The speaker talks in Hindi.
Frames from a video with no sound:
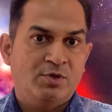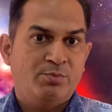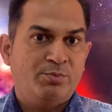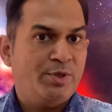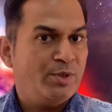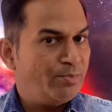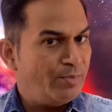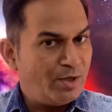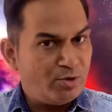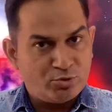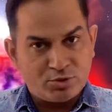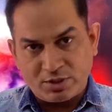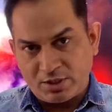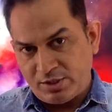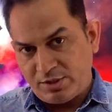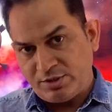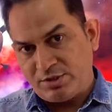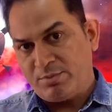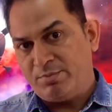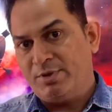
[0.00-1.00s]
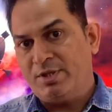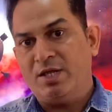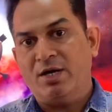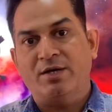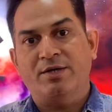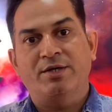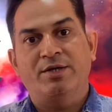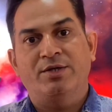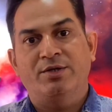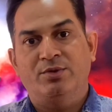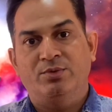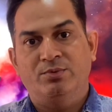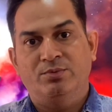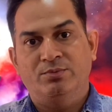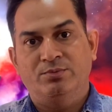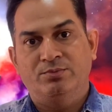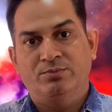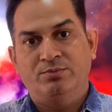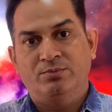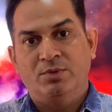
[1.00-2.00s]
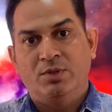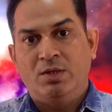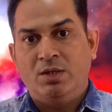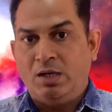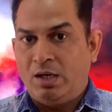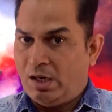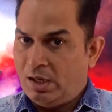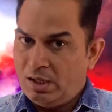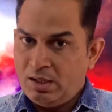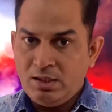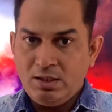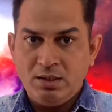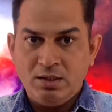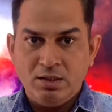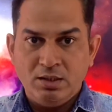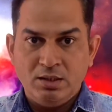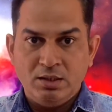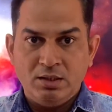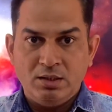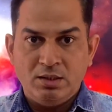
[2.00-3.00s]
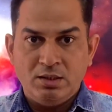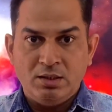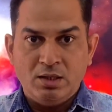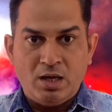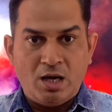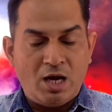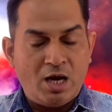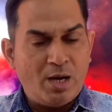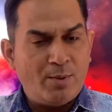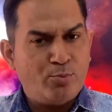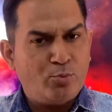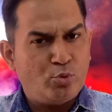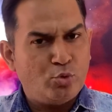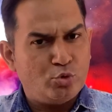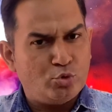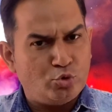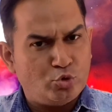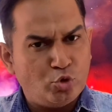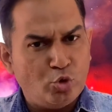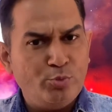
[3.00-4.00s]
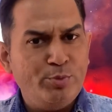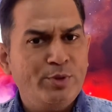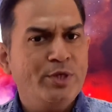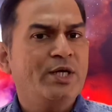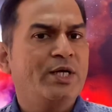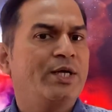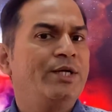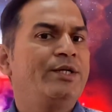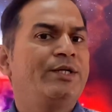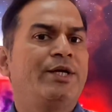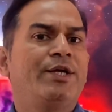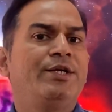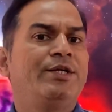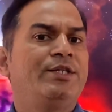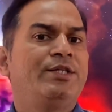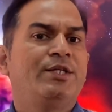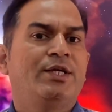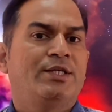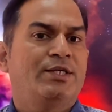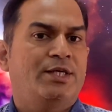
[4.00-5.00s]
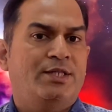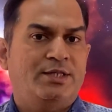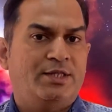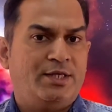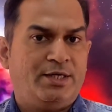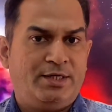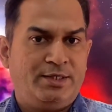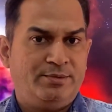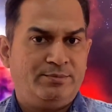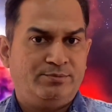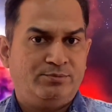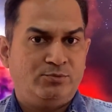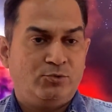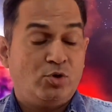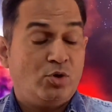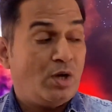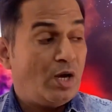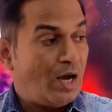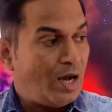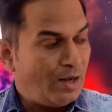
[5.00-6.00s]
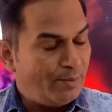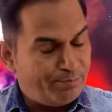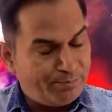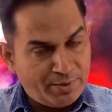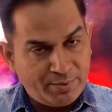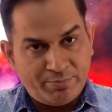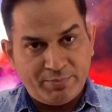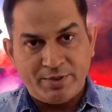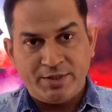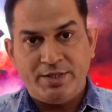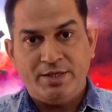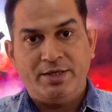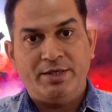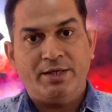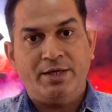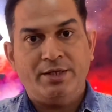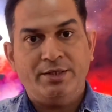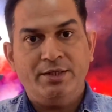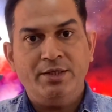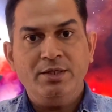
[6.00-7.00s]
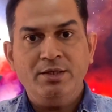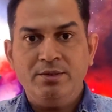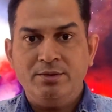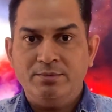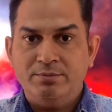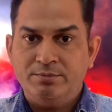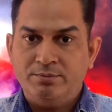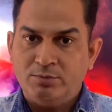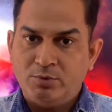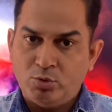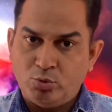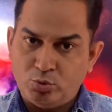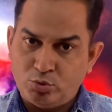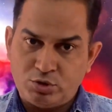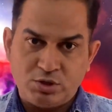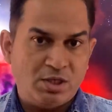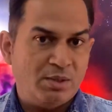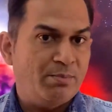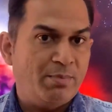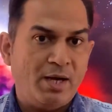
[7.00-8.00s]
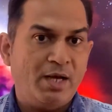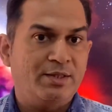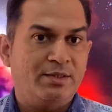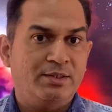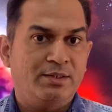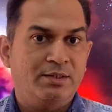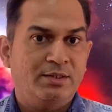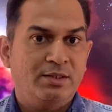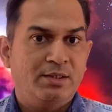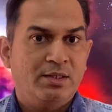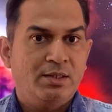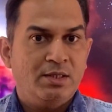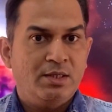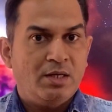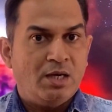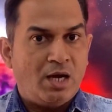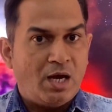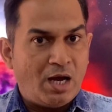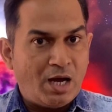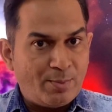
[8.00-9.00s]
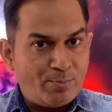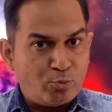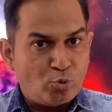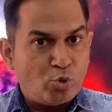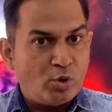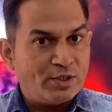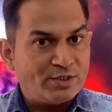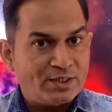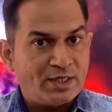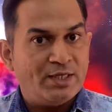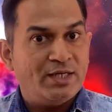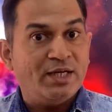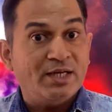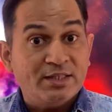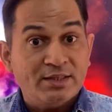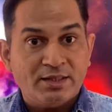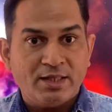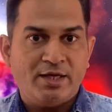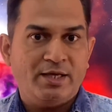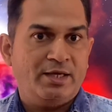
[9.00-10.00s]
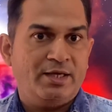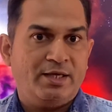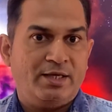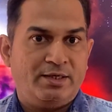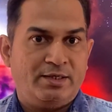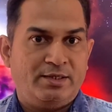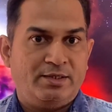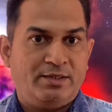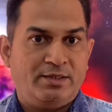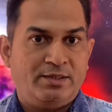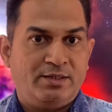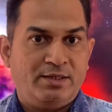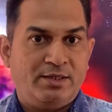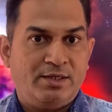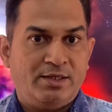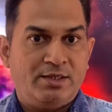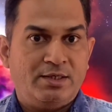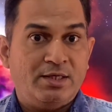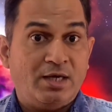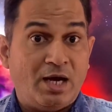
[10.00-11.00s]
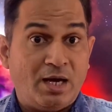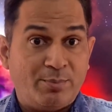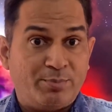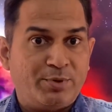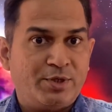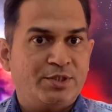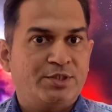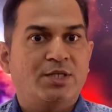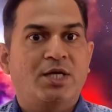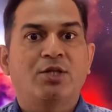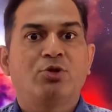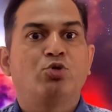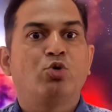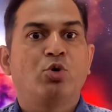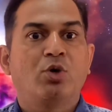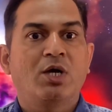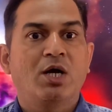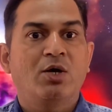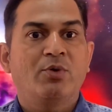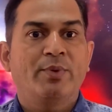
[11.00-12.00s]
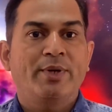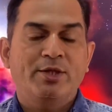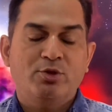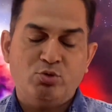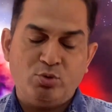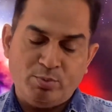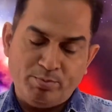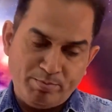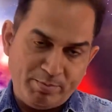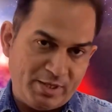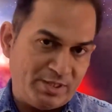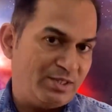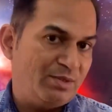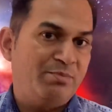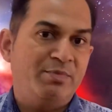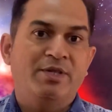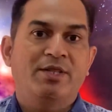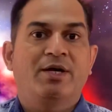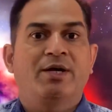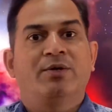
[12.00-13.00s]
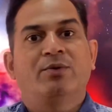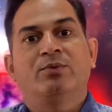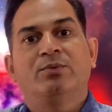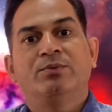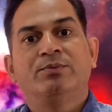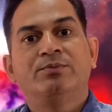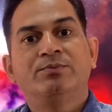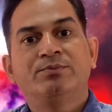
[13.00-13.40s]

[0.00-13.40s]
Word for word: फिर मैं उसके लिए जिम्मेदार नहीं हूं हां आपको जो भी कंटेंट दिया जाता है आप पेपर देकर आइए उसके बाद आपको ऐसा लगता है कि आपके साथ धोखा हुआ है तो मैं जिम्मेदार हूं